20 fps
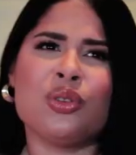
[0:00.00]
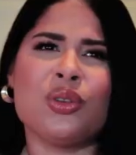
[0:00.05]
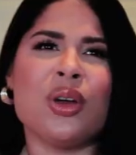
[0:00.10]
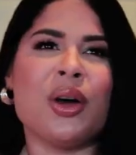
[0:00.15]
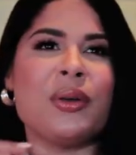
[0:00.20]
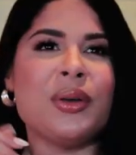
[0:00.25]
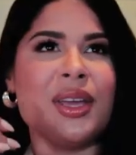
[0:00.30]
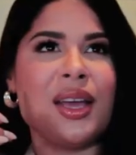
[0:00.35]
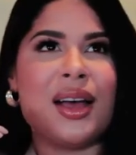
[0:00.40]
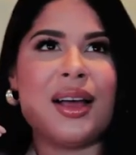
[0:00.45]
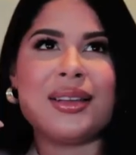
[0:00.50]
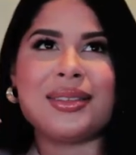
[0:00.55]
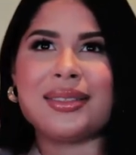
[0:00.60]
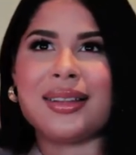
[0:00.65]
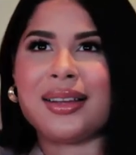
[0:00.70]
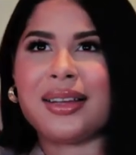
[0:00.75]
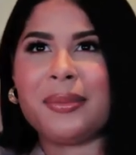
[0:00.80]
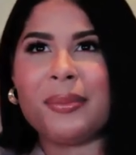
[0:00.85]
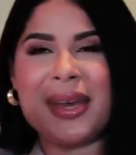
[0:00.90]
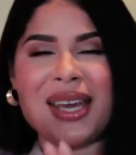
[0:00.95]
todavía
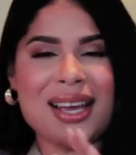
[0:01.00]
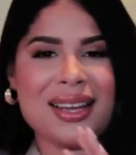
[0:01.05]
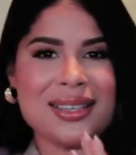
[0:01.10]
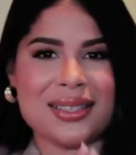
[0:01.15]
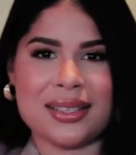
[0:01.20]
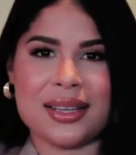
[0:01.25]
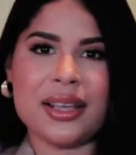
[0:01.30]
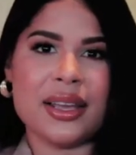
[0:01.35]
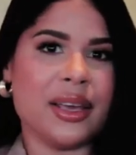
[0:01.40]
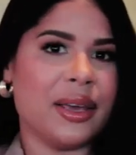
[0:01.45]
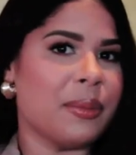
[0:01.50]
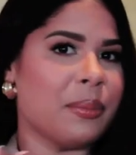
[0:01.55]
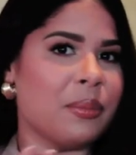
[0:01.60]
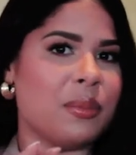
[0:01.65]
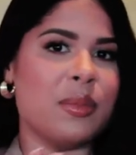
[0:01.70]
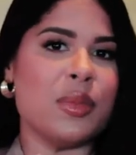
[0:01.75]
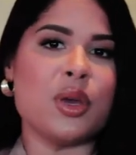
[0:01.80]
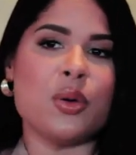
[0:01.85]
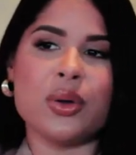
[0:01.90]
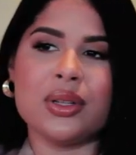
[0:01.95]
hasta que me casé
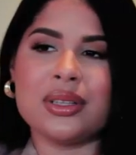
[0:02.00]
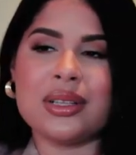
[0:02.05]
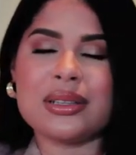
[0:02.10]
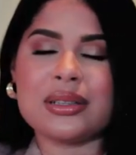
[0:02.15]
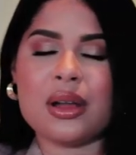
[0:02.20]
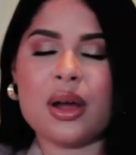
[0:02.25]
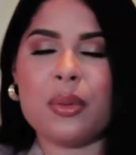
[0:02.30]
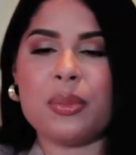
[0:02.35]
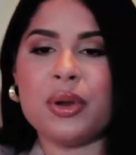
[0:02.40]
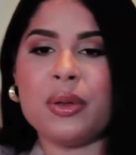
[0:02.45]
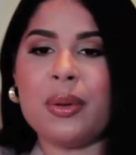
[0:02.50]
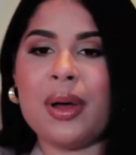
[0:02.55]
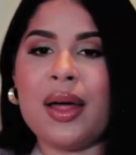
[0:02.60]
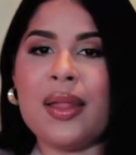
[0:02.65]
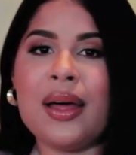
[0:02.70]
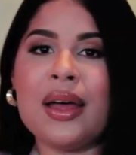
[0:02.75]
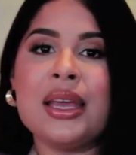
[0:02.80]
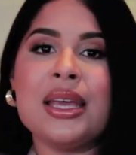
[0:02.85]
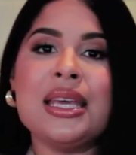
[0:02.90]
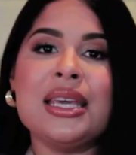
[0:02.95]
mi cuenta estaba
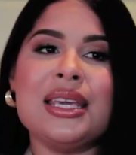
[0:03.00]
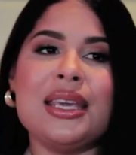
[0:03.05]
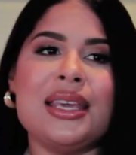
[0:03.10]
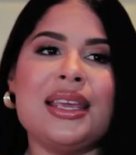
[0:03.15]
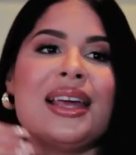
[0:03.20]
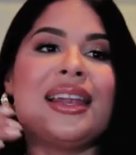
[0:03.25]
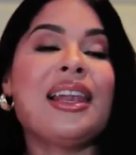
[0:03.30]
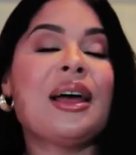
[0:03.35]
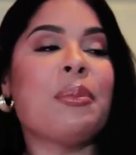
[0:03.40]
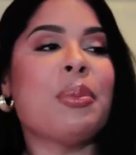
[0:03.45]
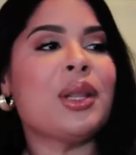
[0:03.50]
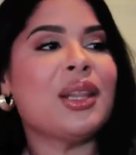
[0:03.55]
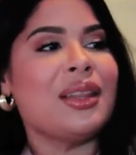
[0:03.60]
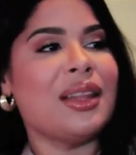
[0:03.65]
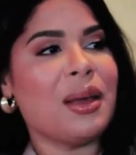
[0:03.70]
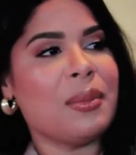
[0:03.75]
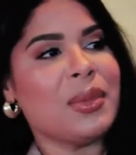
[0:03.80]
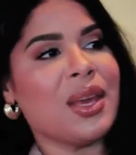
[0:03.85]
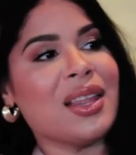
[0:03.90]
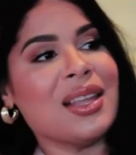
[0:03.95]
privada. Y en la
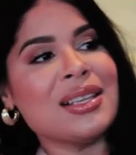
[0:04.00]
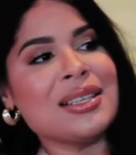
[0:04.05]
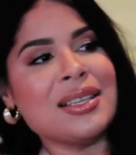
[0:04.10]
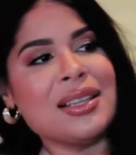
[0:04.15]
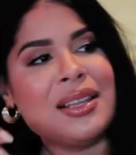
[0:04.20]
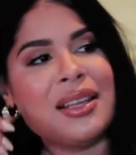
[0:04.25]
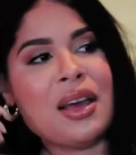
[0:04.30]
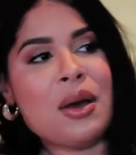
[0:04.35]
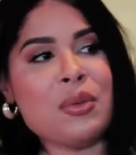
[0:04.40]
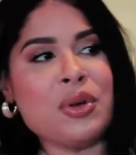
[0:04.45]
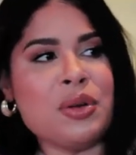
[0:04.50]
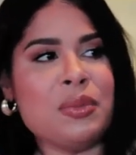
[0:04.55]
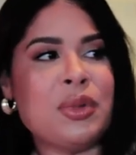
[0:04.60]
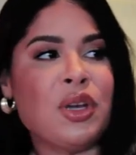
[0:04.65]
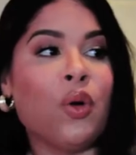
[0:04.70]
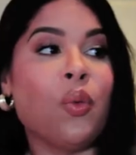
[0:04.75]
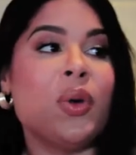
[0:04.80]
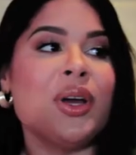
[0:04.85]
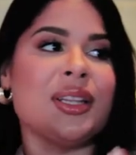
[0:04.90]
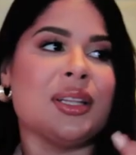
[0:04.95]
pandemia decidí abrir mi
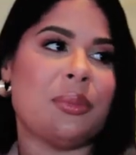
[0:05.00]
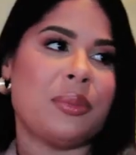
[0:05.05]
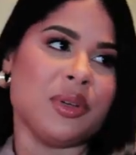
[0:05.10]
cuenta